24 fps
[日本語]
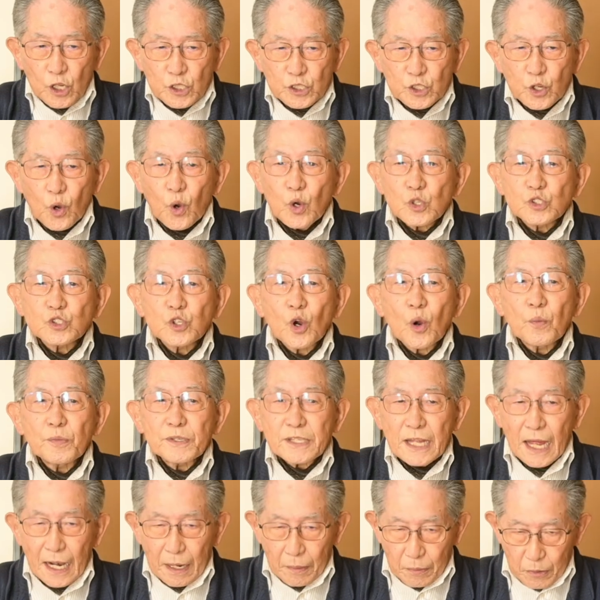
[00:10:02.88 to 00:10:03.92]
象徴みた
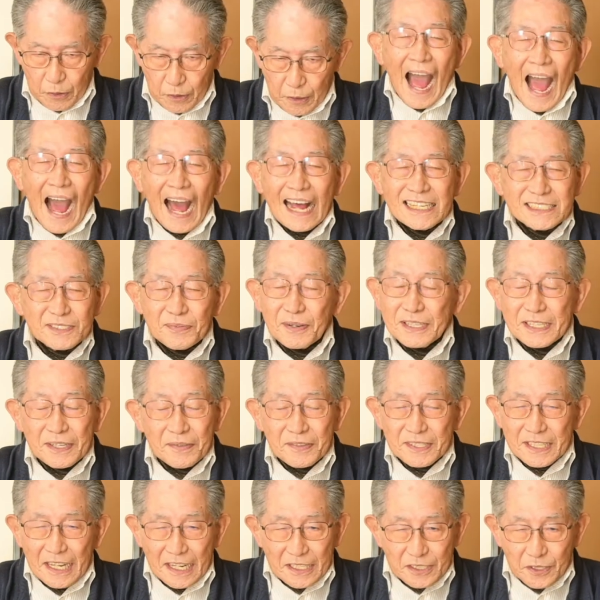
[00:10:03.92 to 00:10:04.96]
いなもので、初めて見
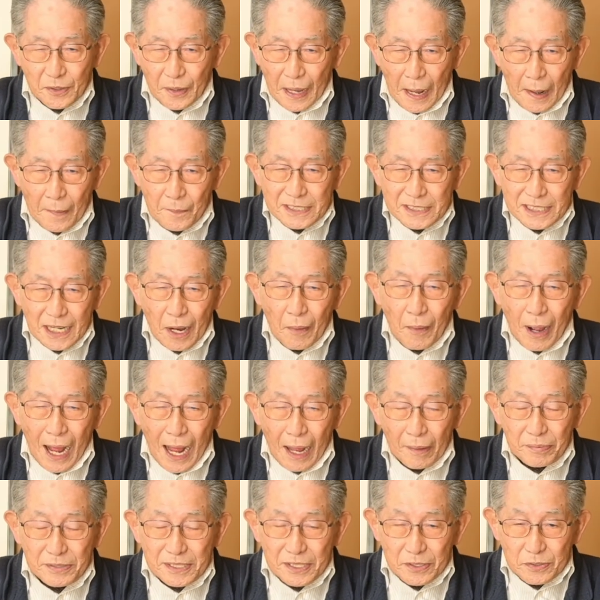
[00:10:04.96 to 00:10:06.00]
た人やシャワー
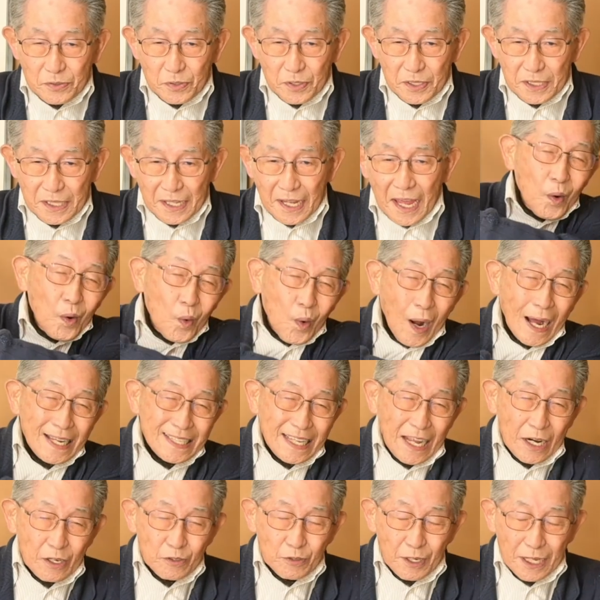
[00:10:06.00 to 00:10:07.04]
浴びてる時にお
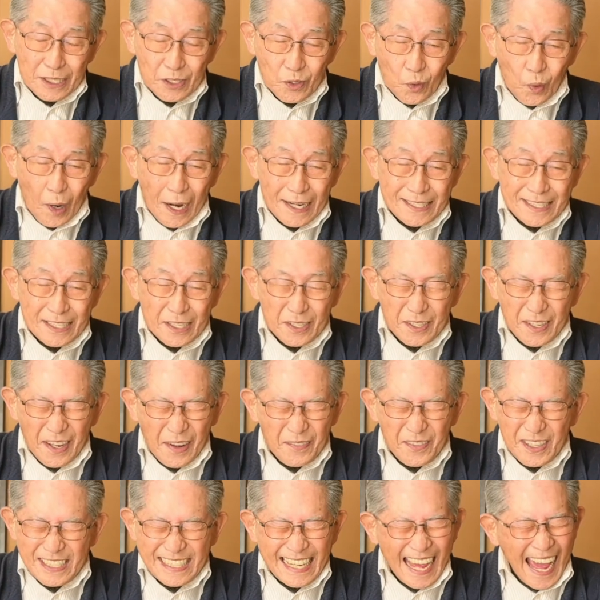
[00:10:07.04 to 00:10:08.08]
肌の上に乗られた時は
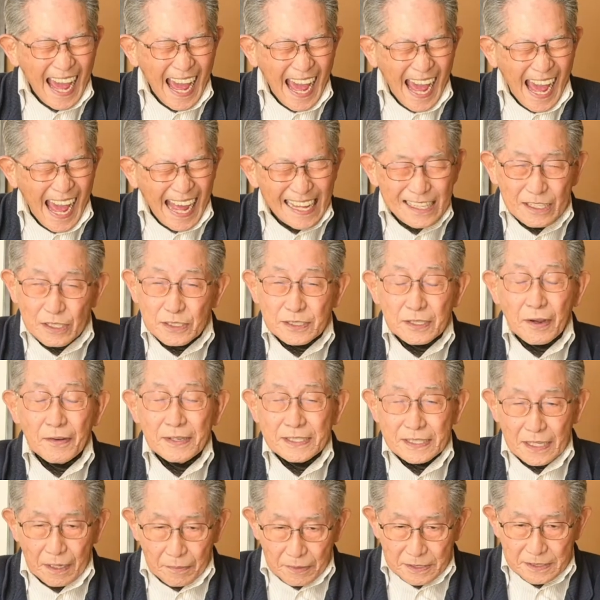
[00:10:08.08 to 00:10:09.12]
もうキャーって騒ぎ
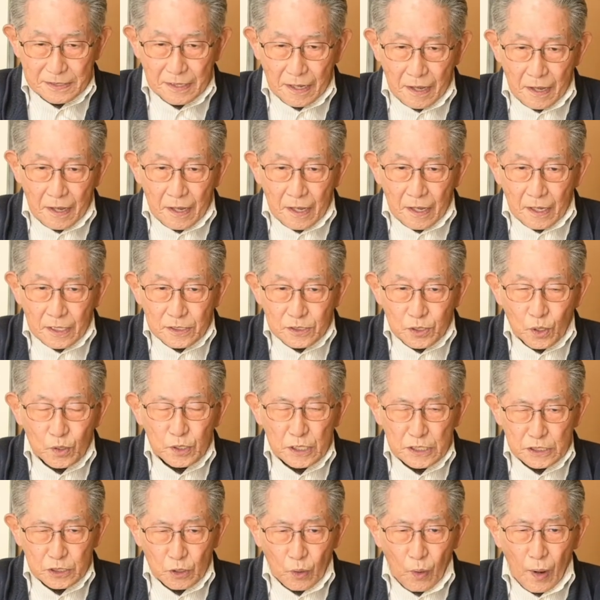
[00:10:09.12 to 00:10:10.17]
になります。そう
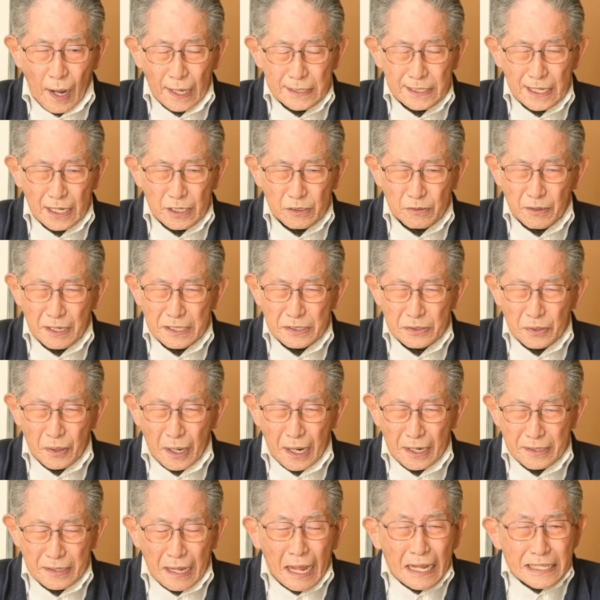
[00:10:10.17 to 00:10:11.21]
でしょう、肌の上に乗
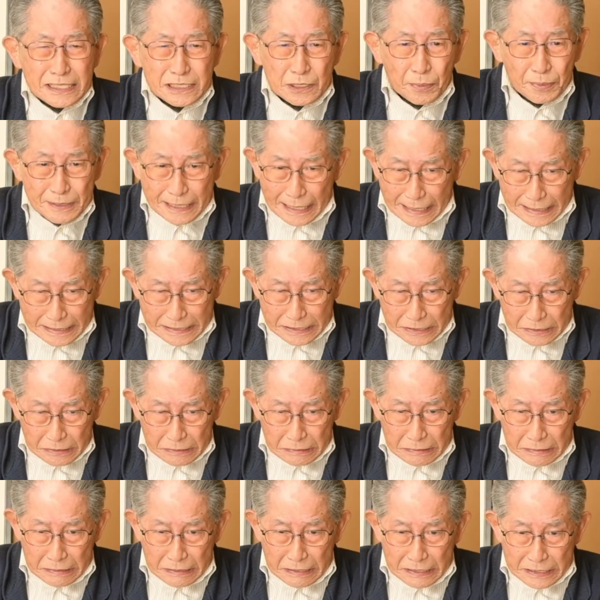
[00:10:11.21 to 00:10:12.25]
られて冷たいでしょ。
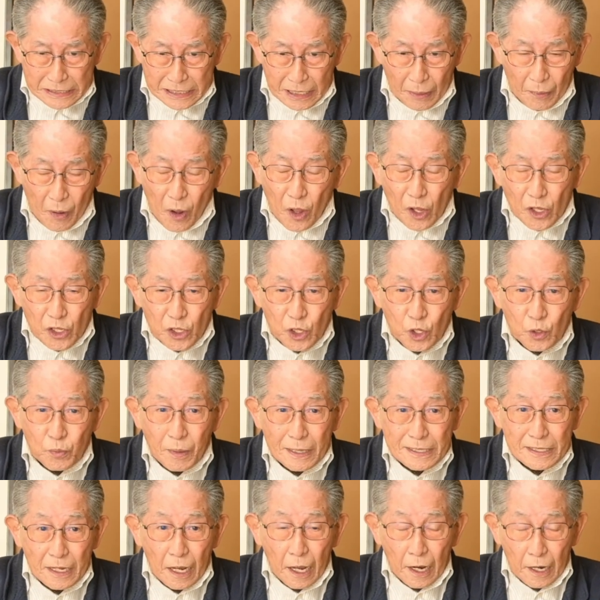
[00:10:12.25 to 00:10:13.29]
しかも吸
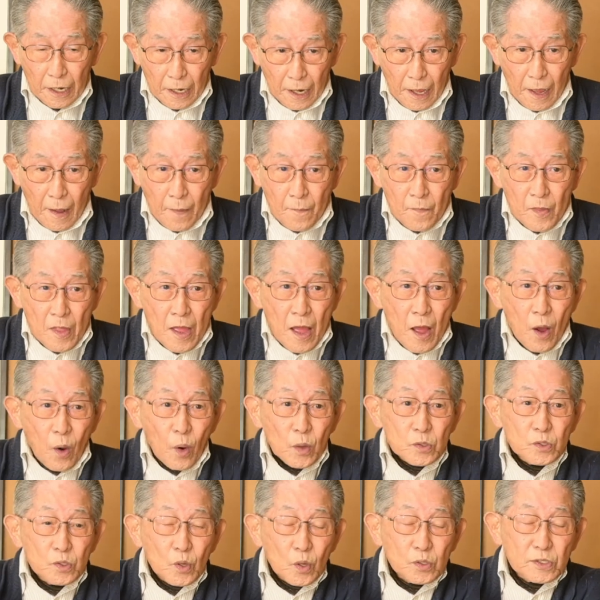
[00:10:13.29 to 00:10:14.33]
盤だからね、
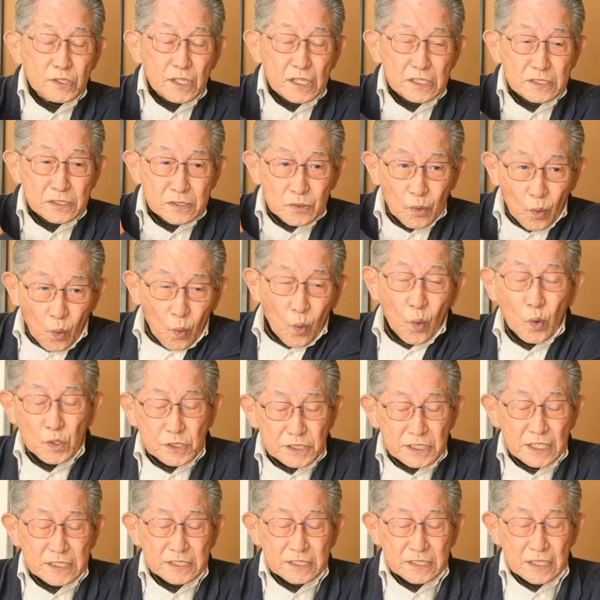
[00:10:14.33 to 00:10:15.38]
乗ってすぐ落っこ
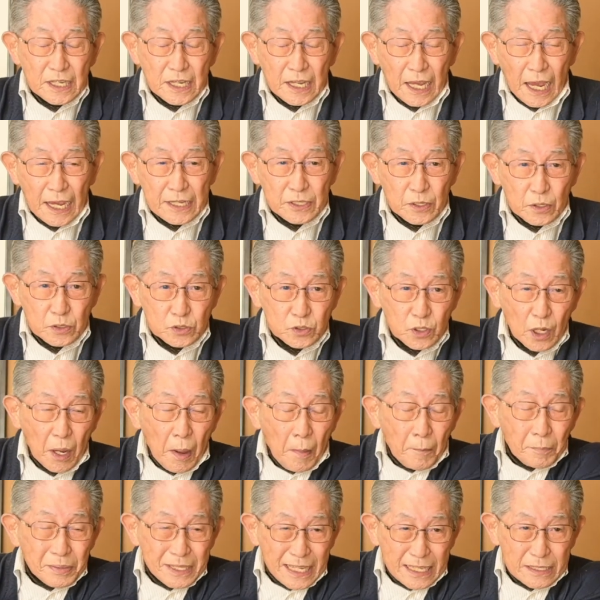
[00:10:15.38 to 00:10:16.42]
ちていきゃいいのに、そこへ
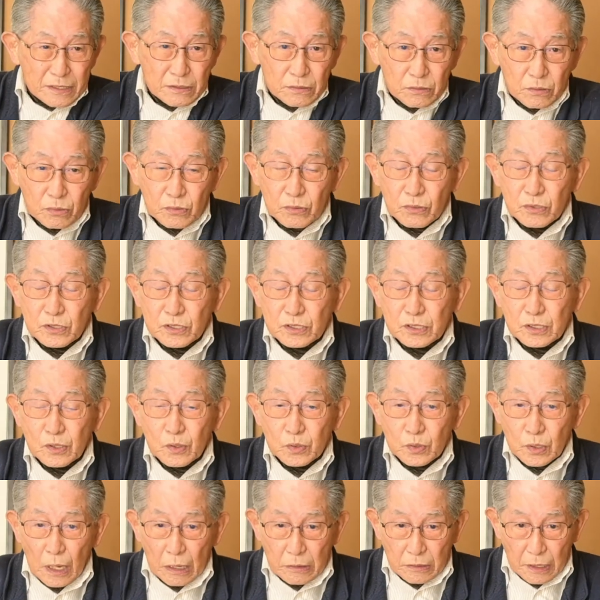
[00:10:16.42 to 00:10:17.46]
ペタッとくっつくこ
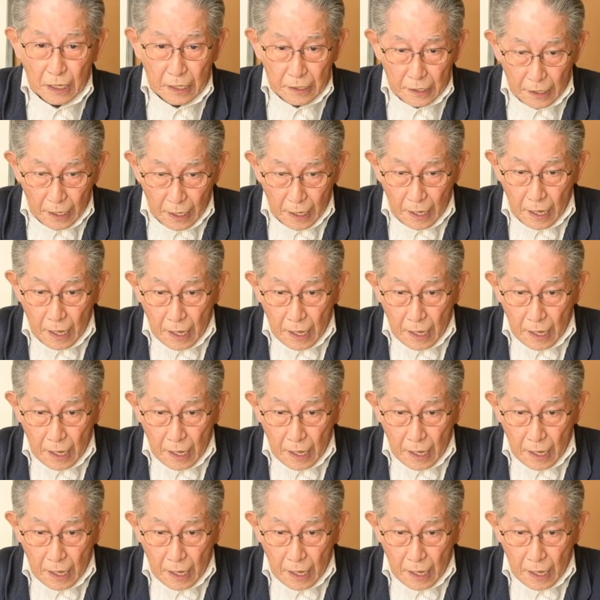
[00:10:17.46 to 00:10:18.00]
とがあるからね、